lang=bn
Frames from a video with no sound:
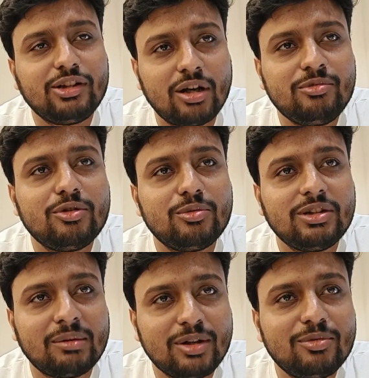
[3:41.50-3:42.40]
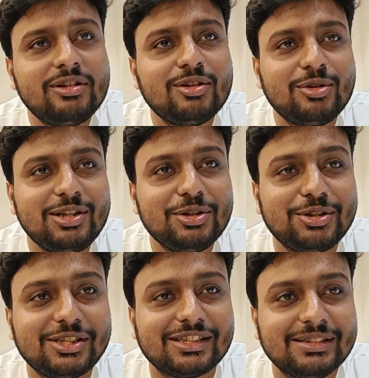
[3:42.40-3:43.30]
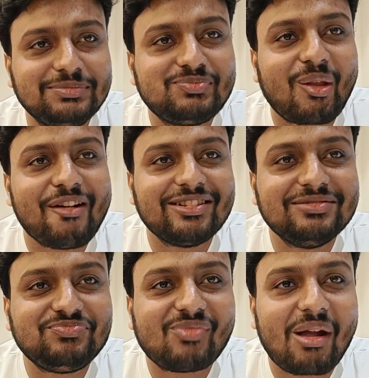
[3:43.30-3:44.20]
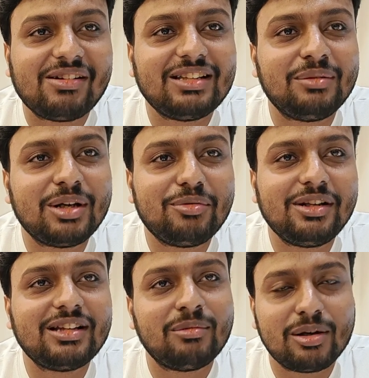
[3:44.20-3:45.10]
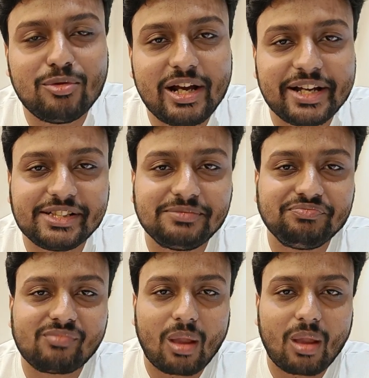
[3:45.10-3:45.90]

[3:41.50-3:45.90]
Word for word: পে তো আমি করবো দামটা বলতে তোর কী হচ্ছে দামটা বল দামটা ভুলে গেছে